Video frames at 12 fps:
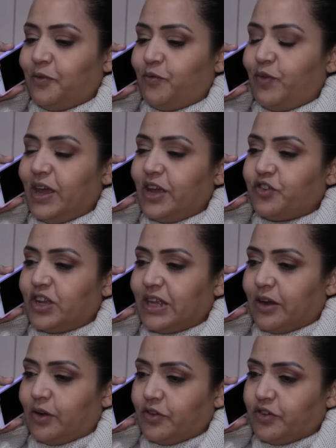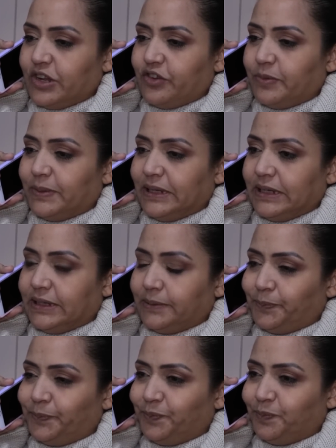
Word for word: Venha jantar com a gente amanhã.